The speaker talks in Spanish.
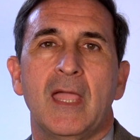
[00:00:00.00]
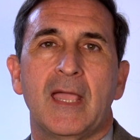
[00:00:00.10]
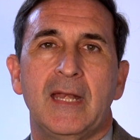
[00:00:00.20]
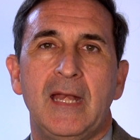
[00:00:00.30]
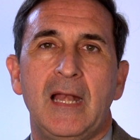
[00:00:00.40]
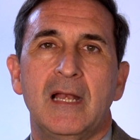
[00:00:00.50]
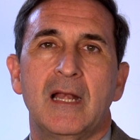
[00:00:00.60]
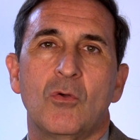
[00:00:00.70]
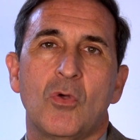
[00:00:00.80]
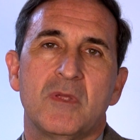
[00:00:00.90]
En general el
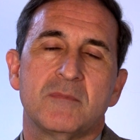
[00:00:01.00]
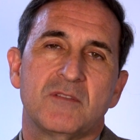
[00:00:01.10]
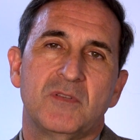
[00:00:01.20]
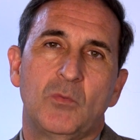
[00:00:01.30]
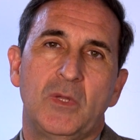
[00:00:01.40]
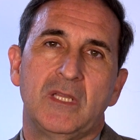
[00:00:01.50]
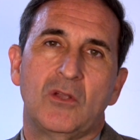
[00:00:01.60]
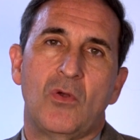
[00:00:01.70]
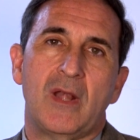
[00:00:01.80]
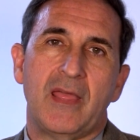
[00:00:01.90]
glaucoma es más
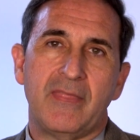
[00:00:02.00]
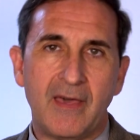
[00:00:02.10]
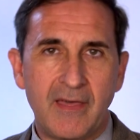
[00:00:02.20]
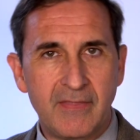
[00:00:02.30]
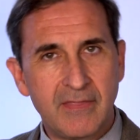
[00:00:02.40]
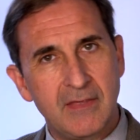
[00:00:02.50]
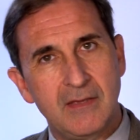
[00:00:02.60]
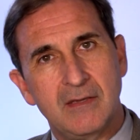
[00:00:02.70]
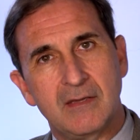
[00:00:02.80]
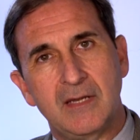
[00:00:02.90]
frecuente con la edad,
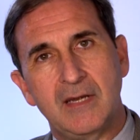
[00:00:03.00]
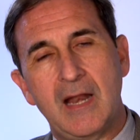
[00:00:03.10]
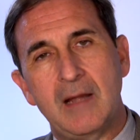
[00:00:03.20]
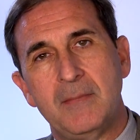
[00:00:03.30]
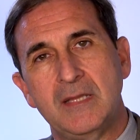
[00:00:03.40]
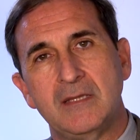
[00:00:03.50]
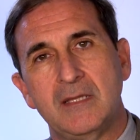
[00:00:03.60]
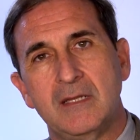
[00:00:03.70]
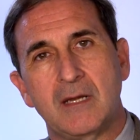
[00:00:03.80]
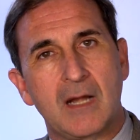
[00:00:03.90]
eh,
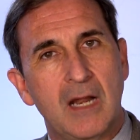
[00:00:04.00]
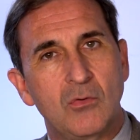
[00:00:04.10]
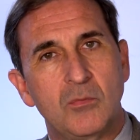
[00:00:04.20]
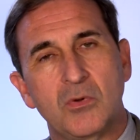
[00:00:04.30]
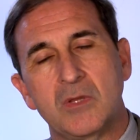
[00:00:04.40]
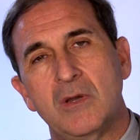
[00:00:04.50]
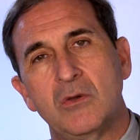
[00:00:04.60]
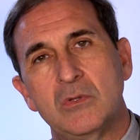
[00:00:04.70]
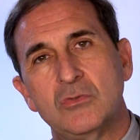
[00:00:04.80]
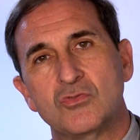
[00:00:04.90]
generalmente raro por
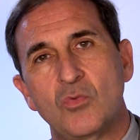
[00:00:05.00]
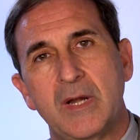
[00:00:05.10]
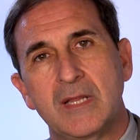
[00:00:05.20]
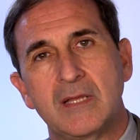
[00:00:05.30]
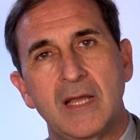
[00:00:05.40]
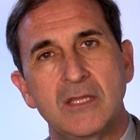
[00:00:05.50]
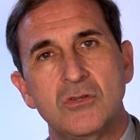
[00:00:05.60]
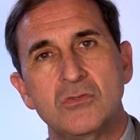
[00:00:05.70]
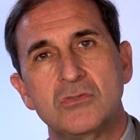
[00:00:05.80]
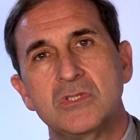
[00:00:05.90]
debajo de los 40
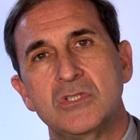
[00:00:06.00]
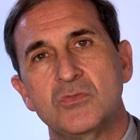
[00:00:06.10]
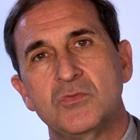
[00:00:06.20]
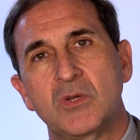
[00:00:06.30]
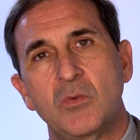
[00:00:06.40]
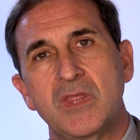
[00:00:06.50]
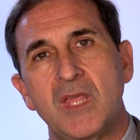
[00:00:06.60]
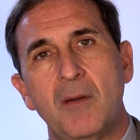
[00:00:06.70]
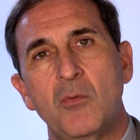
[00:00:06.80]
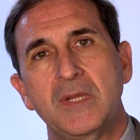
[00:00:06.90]
años y su
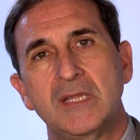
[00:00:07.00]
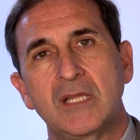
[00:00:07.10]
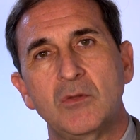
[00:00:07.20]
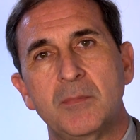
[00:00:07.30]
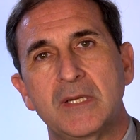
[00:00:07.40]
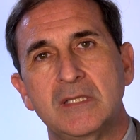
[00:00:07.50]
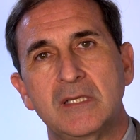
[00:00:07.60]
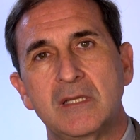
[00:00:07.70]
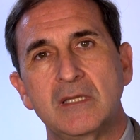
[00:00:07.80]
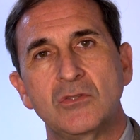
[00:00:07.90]
frecuencia va aumentando a
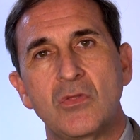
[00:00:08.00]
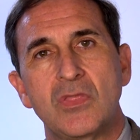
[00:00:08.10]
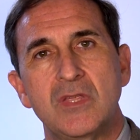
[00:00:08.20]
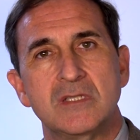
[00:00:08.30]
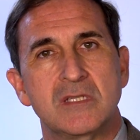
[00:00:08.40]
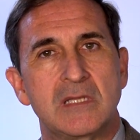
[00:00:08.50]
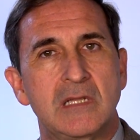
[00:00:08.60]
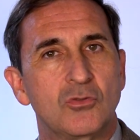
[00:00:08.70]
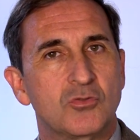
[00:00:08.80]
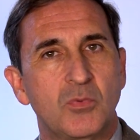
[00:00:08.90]
partir de entonces, desde
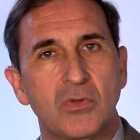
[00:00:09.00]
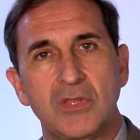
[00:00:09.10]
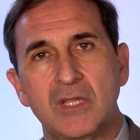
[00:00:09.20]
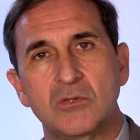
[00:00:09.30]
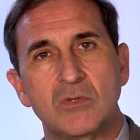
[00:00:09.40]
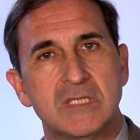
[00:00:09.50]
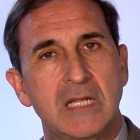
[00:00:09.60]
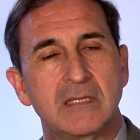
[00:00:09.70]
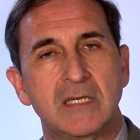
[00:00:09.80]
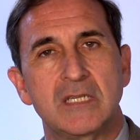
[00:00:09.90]
el 2%
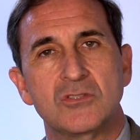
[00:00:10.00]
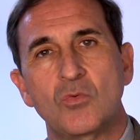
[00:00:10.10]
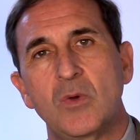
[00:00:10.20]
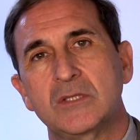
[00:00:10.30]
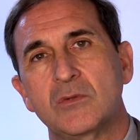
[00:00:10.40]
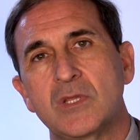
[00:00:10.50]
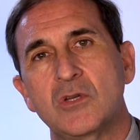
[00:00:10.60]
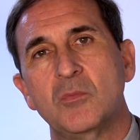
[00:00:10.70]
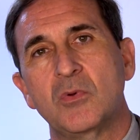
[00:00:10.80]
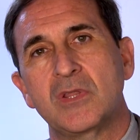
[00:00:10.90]
hasta el 3, 4,
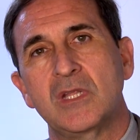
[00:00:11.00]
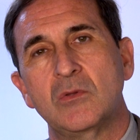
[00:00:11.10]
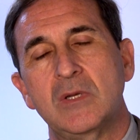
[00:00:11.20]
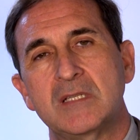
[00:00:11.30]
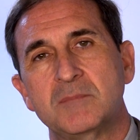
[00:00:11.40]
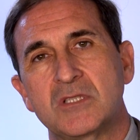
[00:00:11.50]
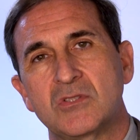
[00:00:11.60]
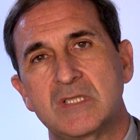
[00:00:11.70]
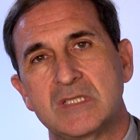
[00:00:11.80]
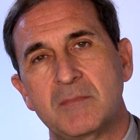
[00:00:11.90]
5% en las
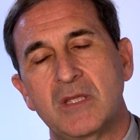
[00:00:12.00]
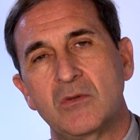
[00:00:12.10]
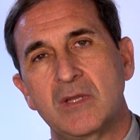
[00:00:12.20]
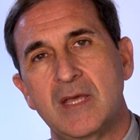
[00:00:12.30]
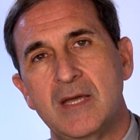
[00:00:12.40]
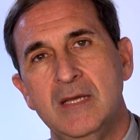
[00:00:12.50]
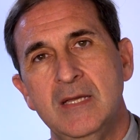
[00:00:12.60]
personas de mayor edad.